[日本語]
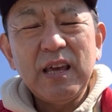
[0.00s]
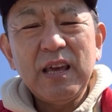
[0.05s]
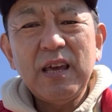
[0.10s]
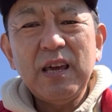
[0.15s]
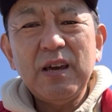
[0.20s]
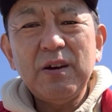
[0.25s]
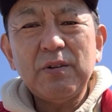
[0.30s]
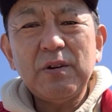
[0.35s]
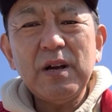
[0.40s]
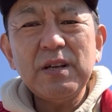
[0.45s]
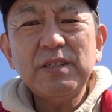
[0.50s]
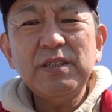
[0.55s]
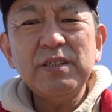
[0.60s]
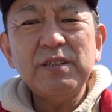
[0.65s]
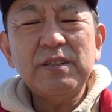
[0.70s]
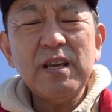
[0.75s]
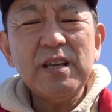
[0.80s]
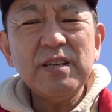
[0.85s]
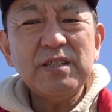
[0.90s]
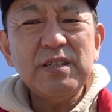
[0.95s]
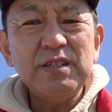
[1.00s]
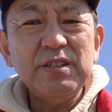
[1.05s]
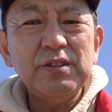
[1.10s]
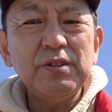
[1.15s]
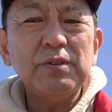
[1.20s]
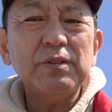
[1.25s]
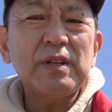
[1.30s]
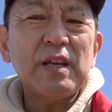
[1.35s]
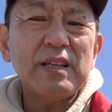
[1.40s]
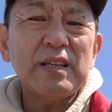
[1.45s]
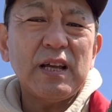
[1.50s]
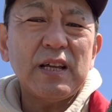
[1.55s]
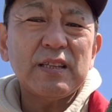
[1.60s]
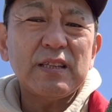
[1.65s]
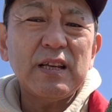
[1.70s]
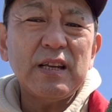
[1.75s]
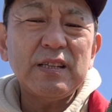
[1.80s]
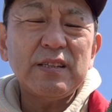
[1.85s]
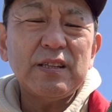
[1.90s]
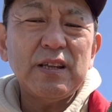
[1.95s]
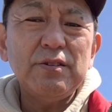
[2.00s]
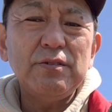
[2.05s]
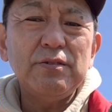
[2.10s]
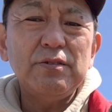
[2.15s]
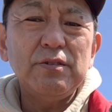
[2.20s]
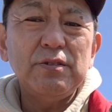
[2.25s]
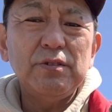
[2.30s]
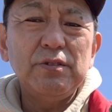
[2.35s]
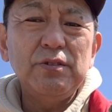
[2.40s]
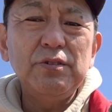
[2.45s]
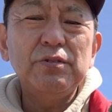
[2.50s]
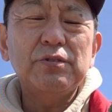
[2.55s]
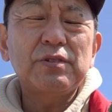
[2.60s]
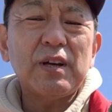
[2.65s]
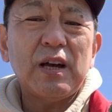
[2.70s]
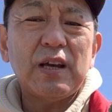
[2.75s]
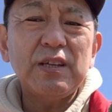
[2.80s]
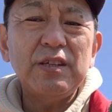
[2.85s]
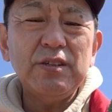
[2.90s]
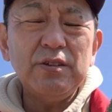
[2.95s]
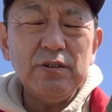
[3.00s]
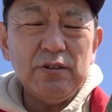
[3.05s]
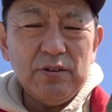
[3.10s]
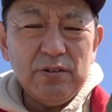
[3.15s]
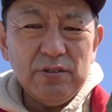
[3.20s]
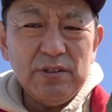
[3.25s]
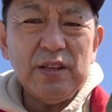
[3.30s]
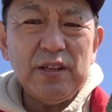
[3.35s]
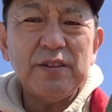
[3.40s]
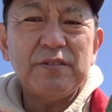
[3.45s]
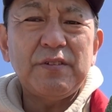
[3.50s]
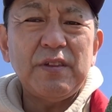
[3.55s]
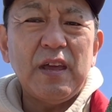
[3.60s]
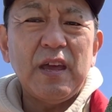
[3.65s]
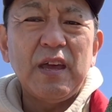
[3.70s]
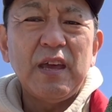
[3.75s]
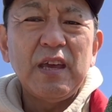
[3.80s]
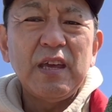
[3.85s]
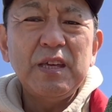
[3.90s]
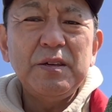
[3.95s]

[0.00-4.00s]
えー、おかしい精神状態であったりっていうニュースが非常にですね、